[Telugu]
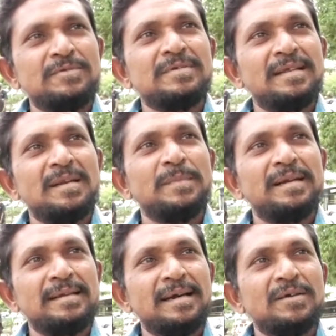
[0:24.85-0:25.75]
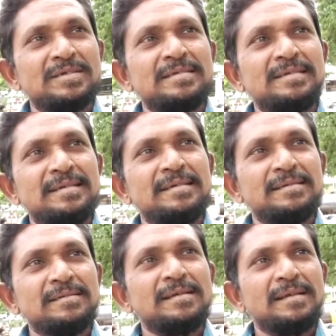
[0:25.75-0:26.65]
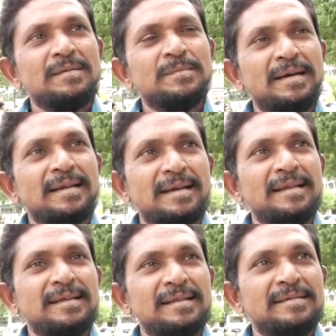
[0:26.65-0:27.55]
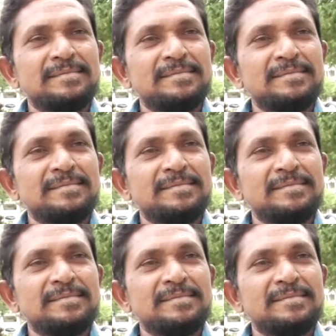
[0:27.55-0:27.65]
చూసి దాన్ని బట్టి ఆలోచించి మాట్లాడారు